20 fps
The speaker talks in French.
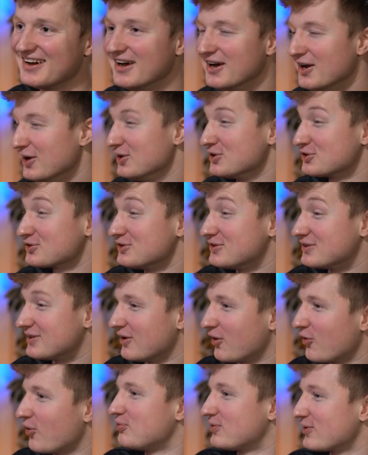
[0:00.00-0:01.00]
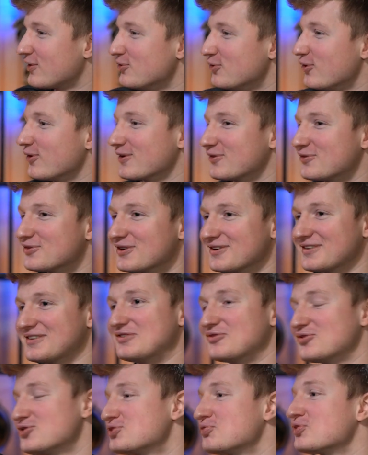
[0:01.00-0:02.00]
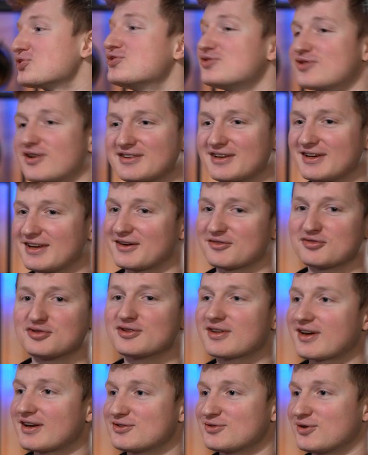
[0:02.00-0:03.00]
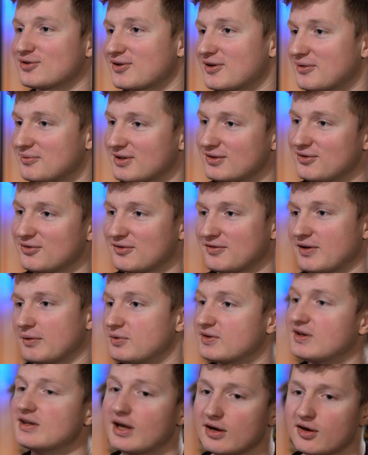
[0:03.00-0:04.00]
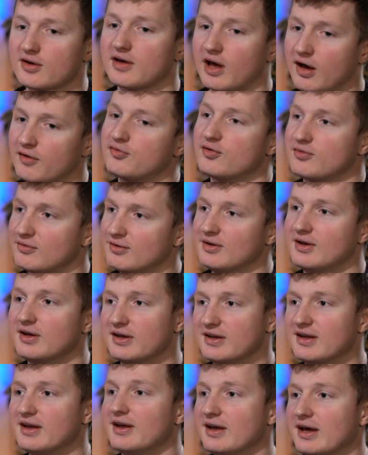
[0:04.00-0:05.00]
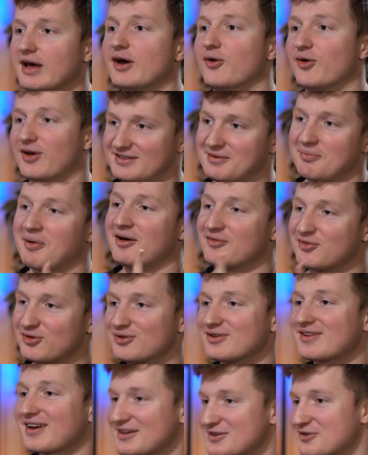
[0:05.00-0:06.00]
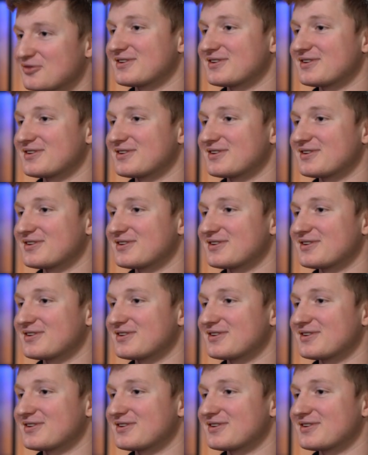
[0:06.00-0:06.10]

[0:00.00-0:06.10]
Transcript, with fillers: Ah, les gens ils étaient oh putain, lourd et tout. Genre, coup donc je m'en suis sorti avec un vieux 13 ou un truc comme ça, tu vois. Enfin, ce, qui est ce, qui est, très très bien. Hein. Ouais, c'est pas un vieux 13.